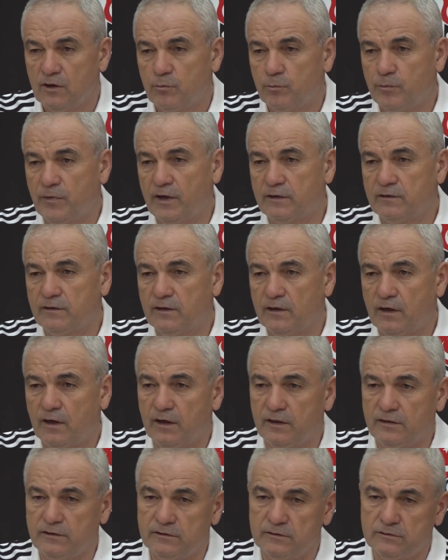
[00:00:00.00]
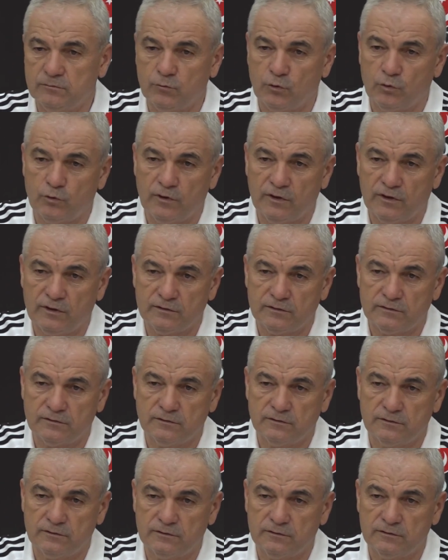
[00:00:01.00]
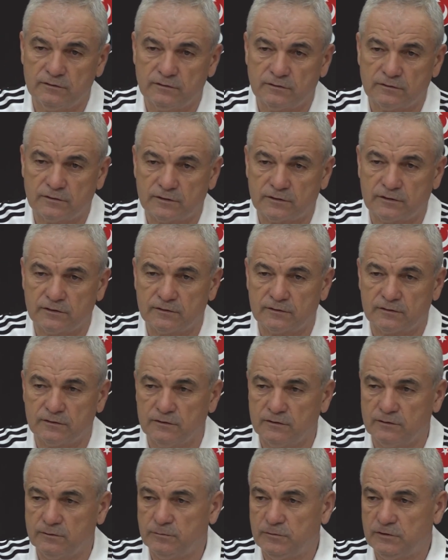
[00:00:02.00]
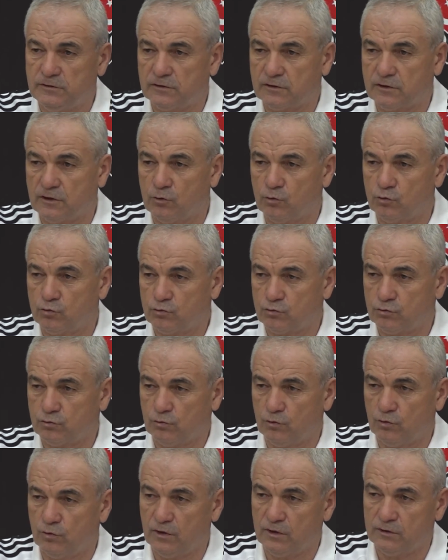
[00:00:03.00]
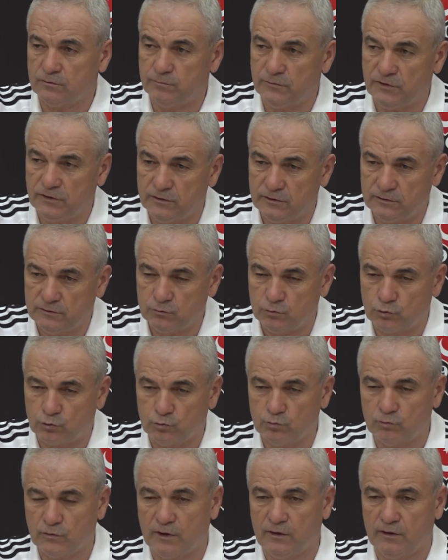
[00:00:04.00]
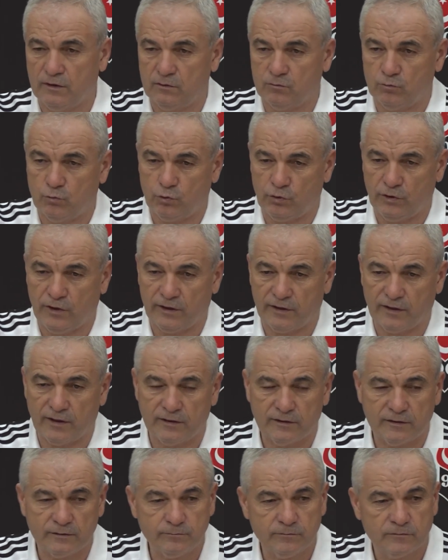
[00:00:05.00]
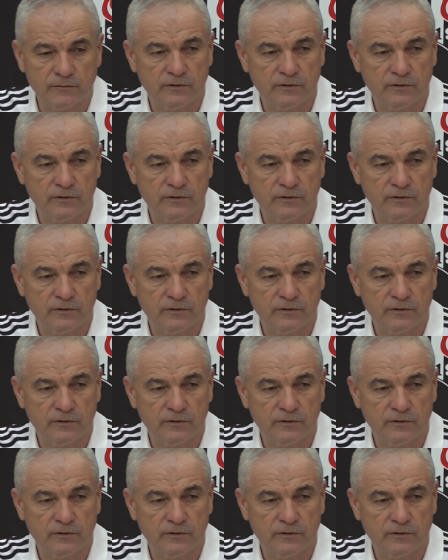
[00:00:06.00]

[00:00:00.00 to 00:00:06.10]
Ben de aynı böyle e, sıkıntılı bir kaos olan bir durumda buraya geldim.